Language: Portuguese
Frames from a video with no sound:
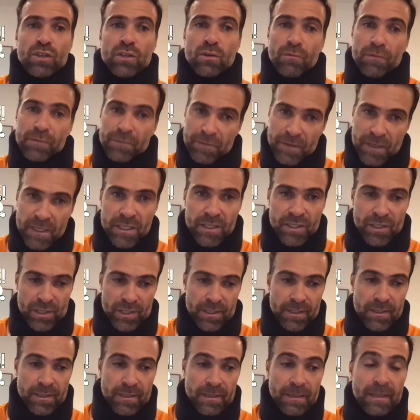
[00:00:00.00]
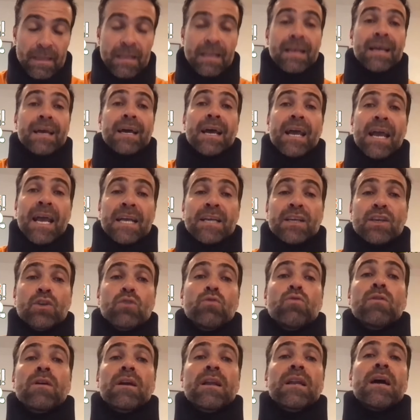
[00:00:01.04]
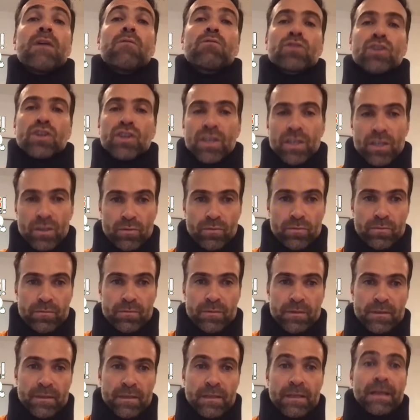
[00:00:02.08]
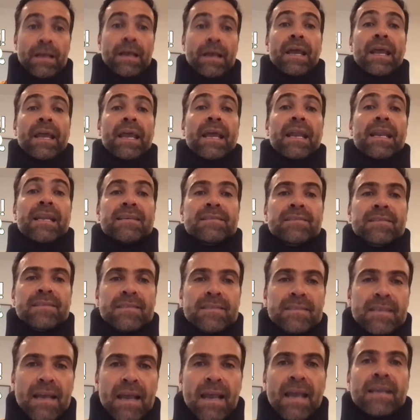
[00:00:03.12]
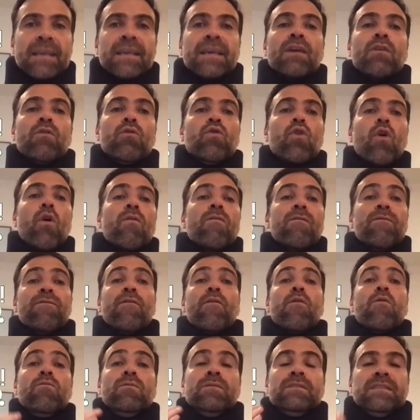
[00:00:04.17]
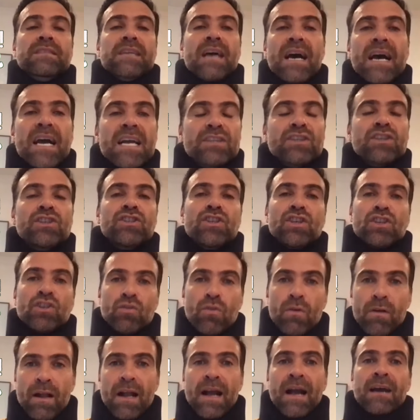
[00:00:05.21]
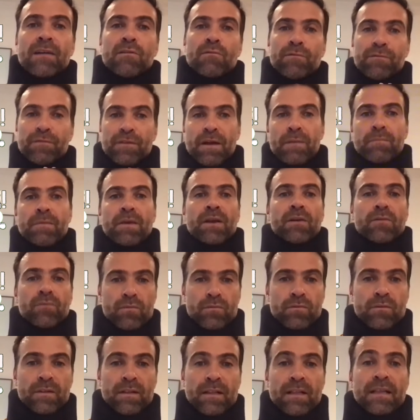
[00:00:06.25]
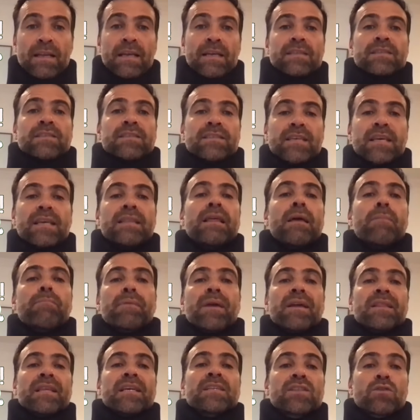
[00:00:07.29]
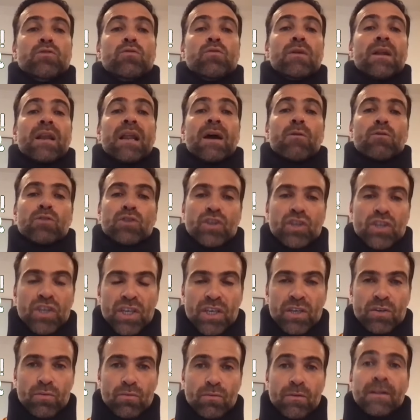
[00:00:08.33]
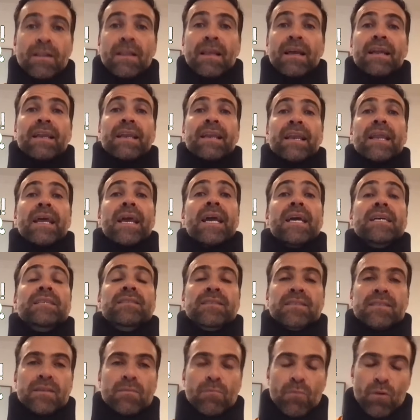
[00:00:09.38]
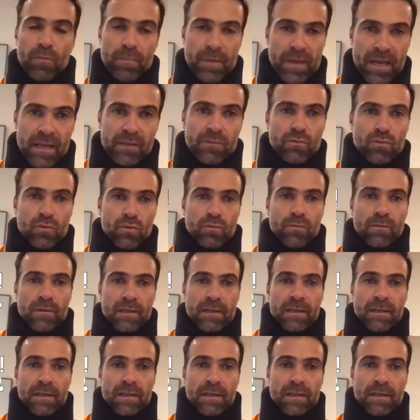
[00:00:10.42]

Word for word: que eu fiz, é que o Claudinho ele segue com vontade de jogar no Flamengo. Se dependesse do Claudinho, nesse momento,